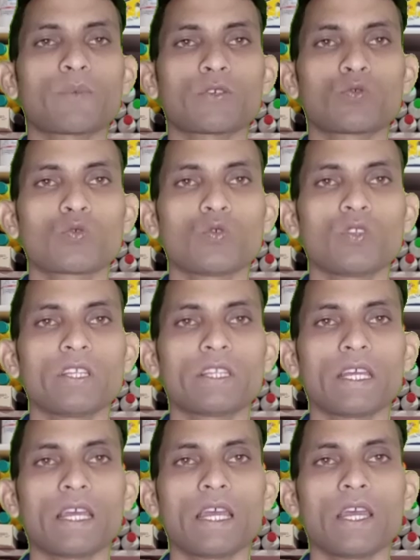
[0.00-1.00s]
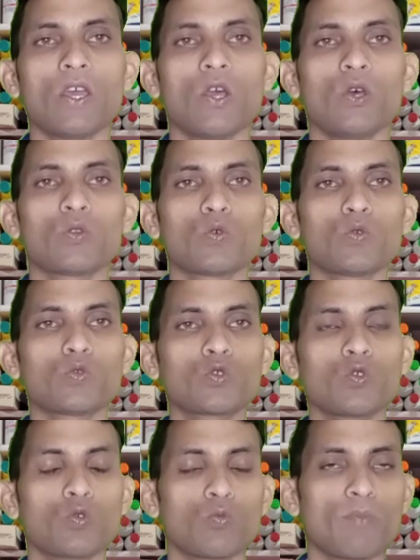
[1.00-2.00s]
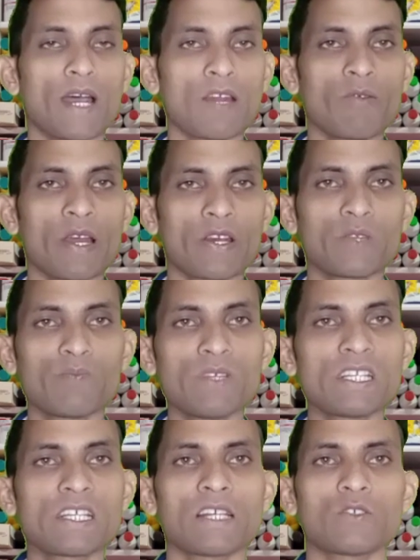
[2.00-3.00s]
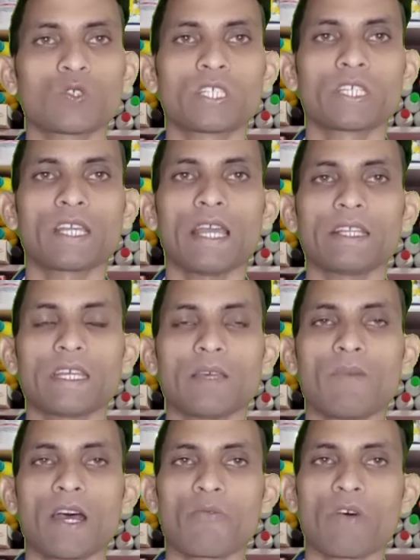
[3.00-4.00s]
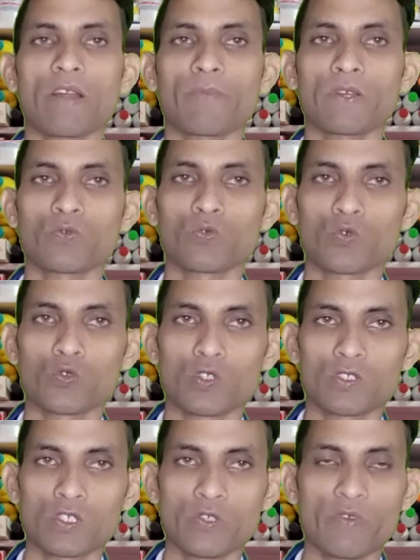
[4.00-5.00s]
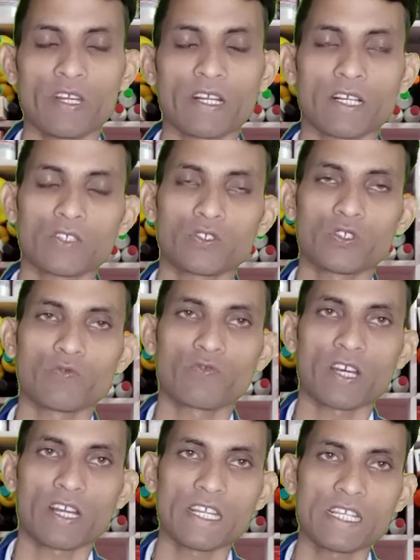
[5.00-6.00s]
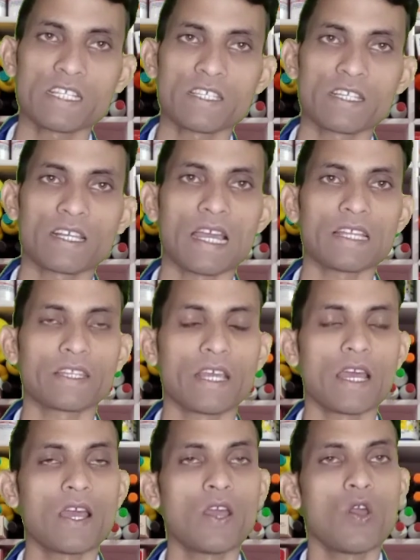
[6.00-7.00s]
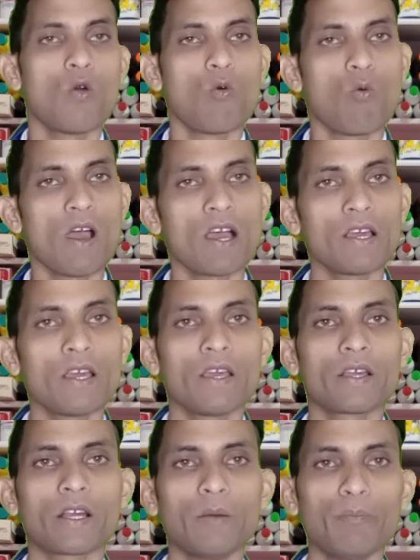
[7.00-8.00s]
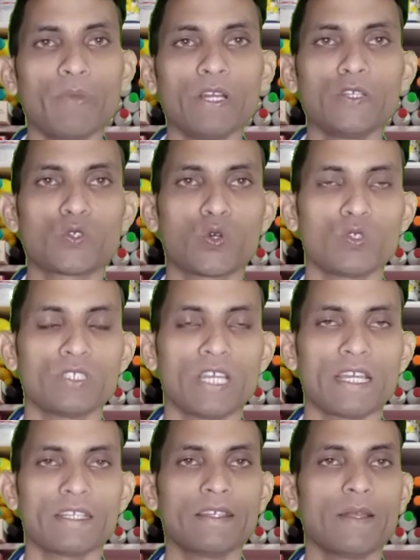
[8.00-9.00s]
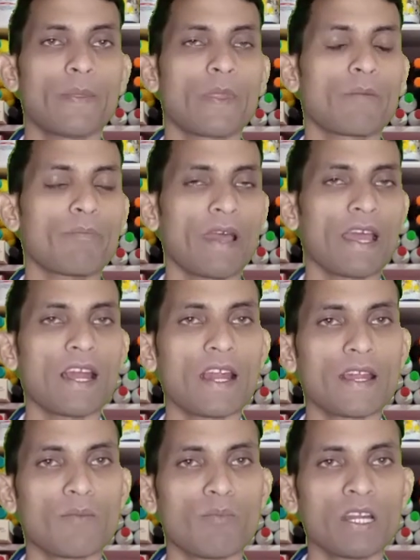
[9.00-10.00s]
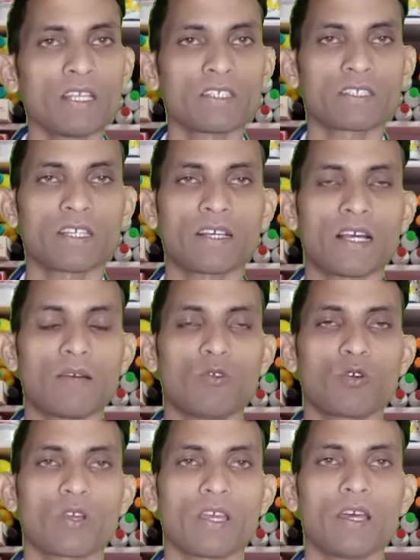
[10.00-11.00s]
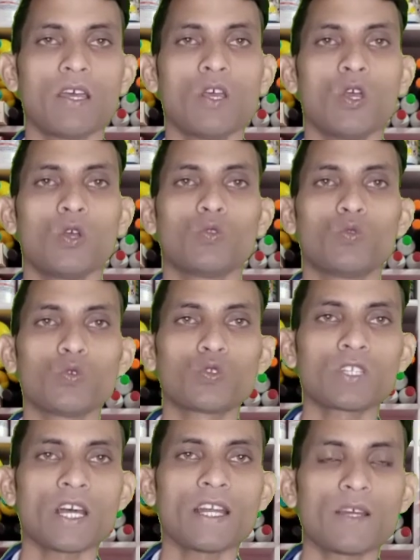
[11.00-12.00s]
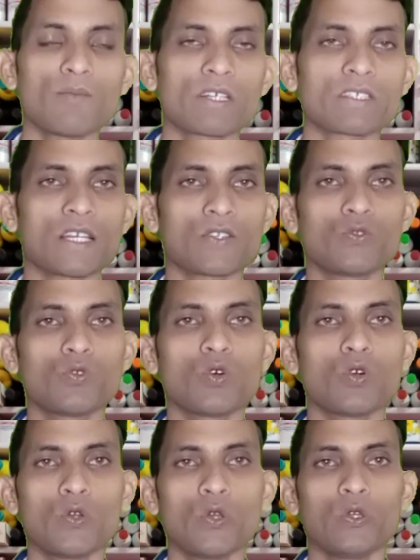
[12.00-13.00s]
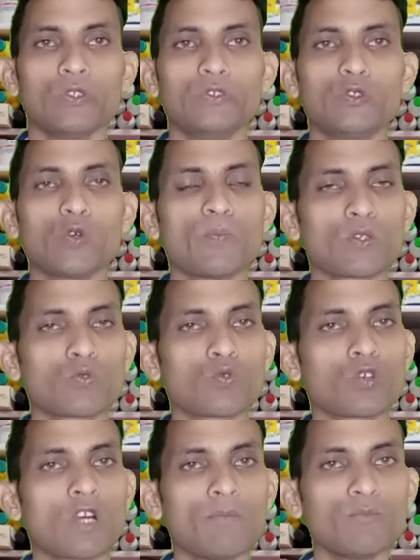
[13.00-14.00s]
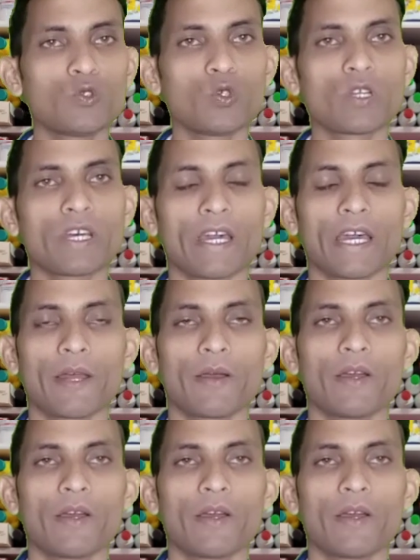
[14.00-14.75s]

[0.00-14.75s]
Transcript: पशु को देते हैं तो उसको बार बार रिपीट का जो शिकायत है बार बार पशु को जो सीवन कंसीव करने की शिकायतें हैं वह कंप्लीट हो जाएगी पहला नंबर इसका काम हो गया दूसरा नंबर साथियों जो पशु कमज़ोर है